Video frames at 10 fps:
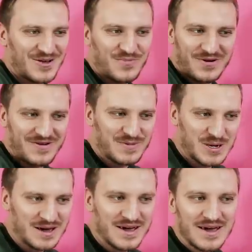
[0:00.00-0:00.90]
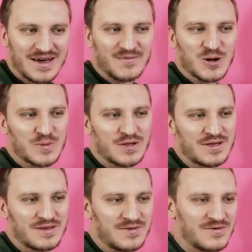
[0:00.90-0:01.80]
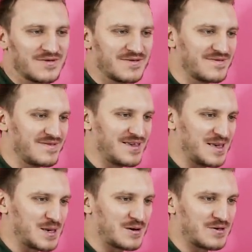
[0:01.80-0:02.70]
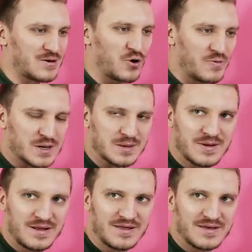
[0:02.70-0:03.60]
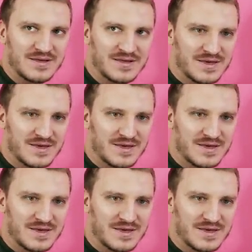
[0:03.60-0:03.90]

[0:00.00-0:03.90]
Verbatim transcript: Это любой вообще, ну может быть, ну, я не знаю, какой-то комикс, правильно?